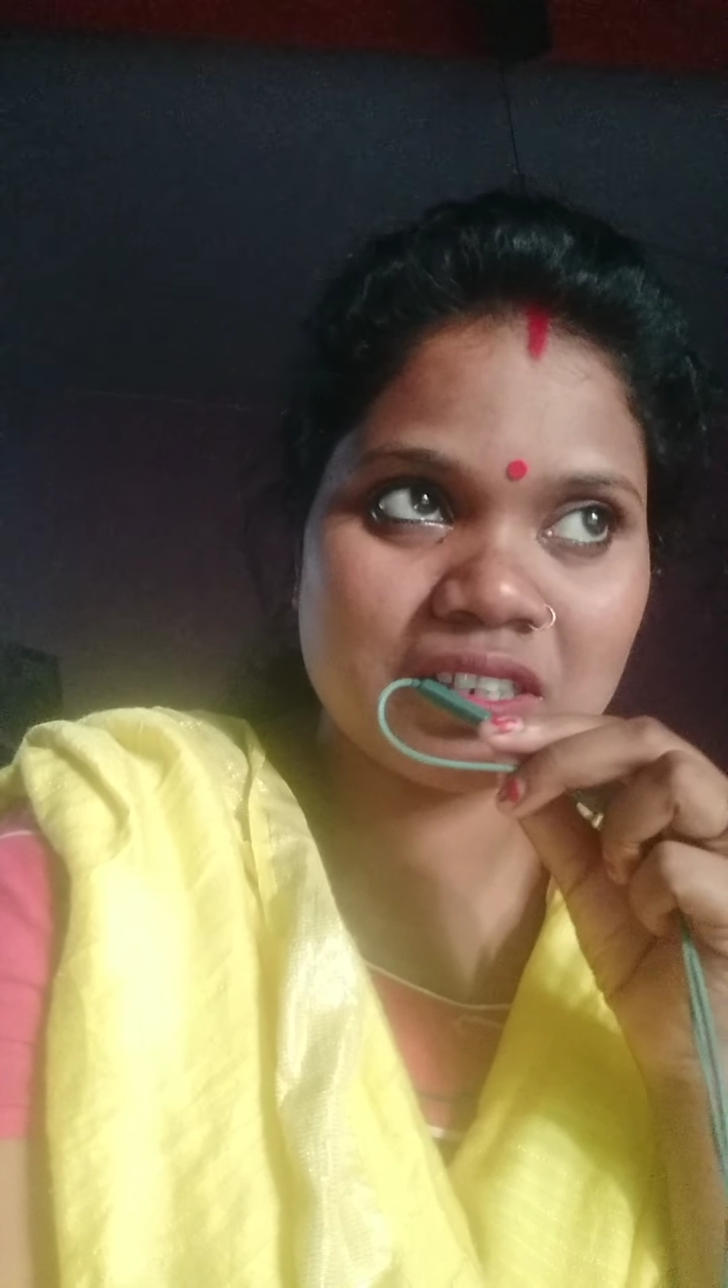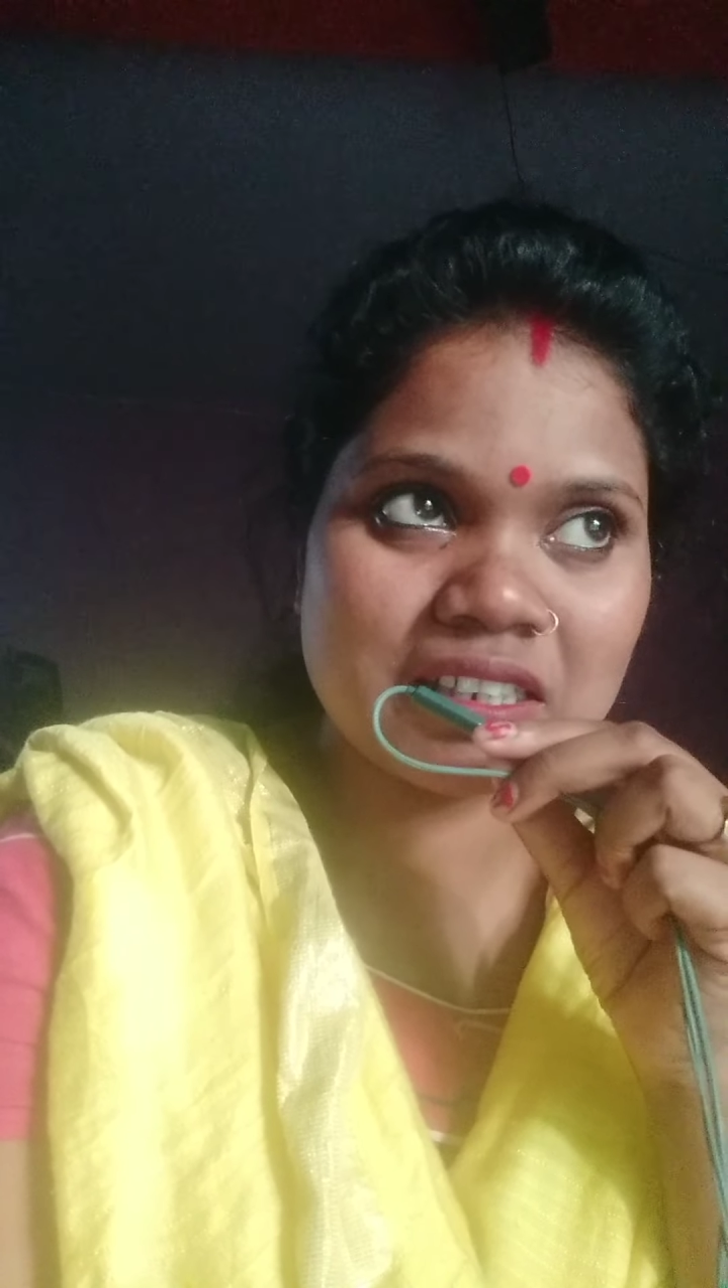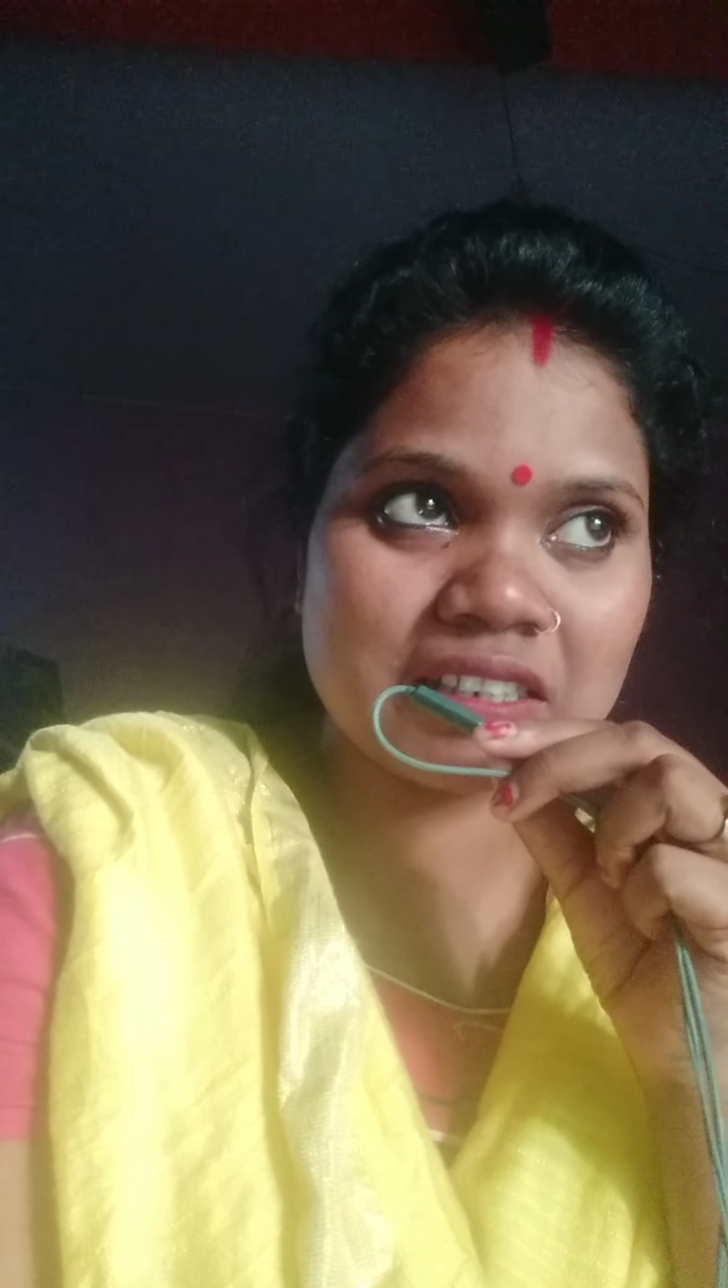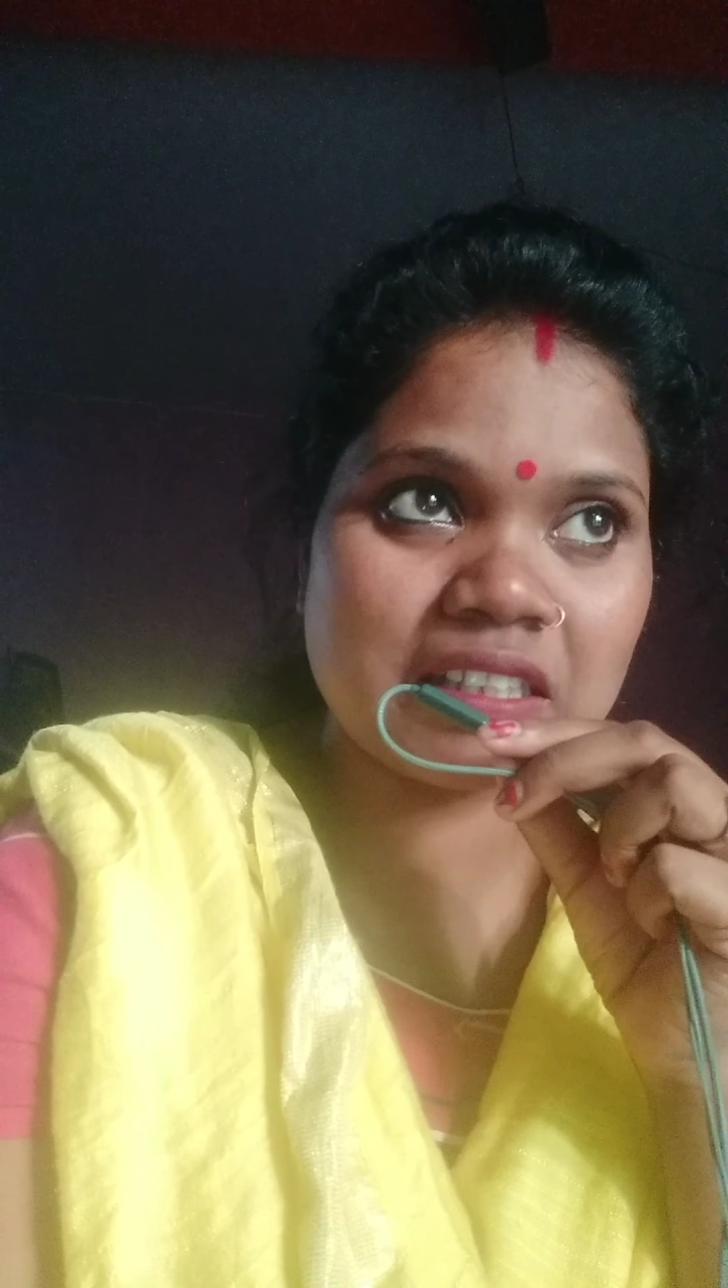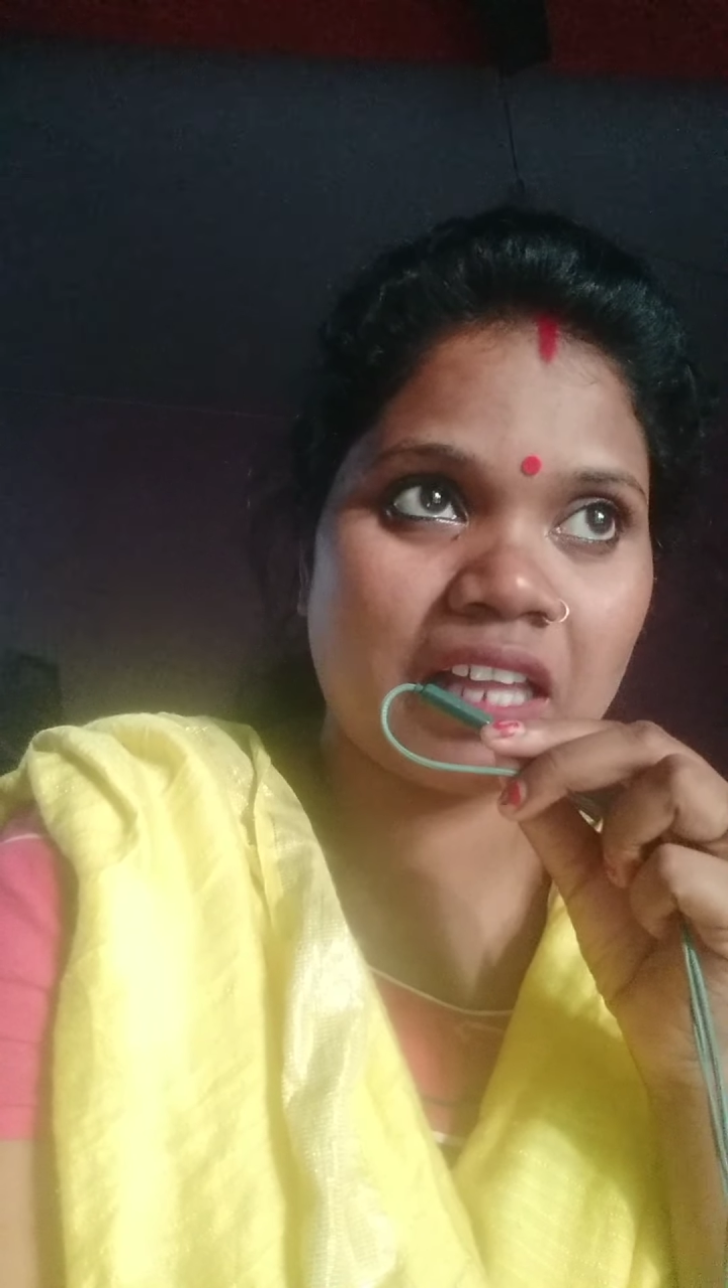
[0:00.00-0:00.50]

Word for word: देखता